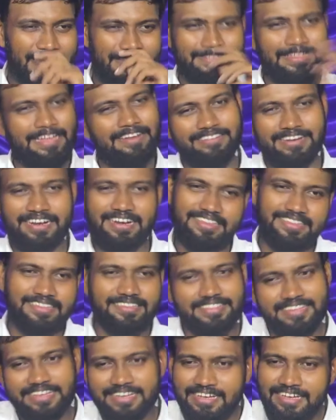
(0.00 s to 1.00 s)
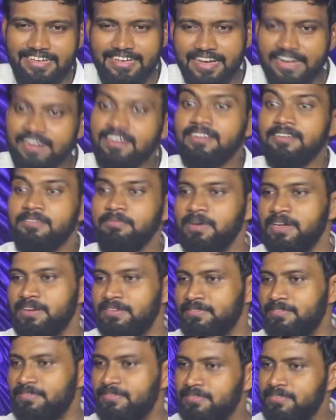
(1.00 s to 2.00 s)
స్థలం రాలేదు ఎత్తారా అంటాం
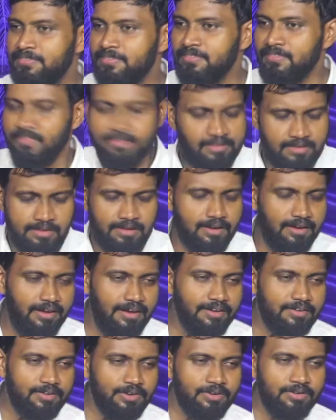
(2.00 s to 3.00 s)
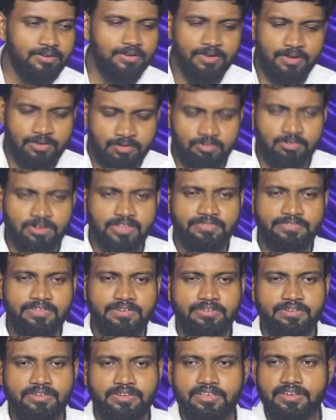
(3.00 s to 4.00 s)
మనం వీళ్ళేంటో నూట ఇరవై
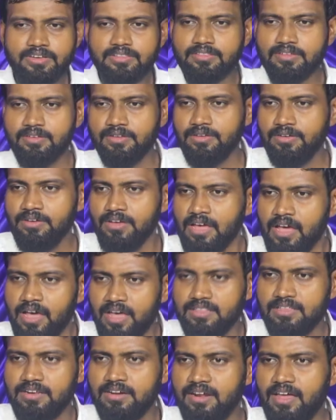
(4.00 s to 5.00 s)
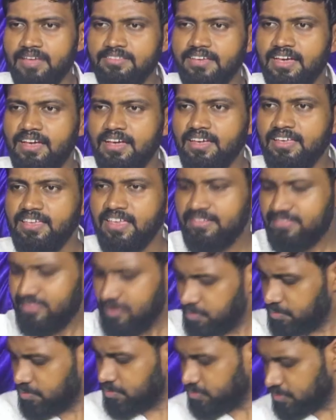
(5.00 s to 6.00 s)
రెండో కీర్తనలో అందరూ రాజా
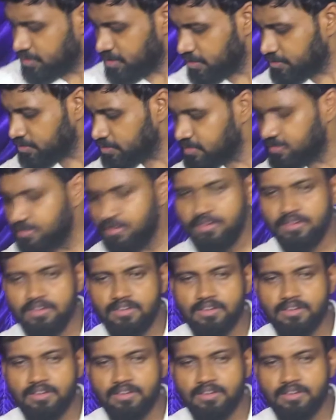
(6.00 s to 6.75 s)
ఎంతసేపు కూర్చుంటా కుర్చీలో